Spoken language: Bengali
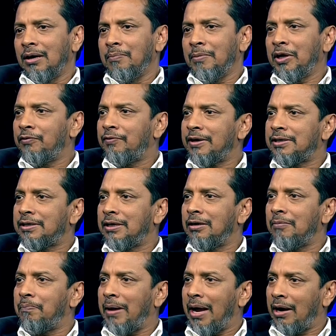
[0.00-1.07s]
ম্যানুফ্যাকচারিং
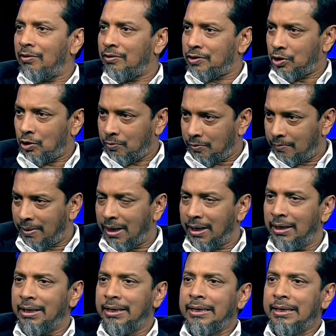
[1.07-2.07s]
প্ল্যান্ট হয়েছে অটোমোবাইল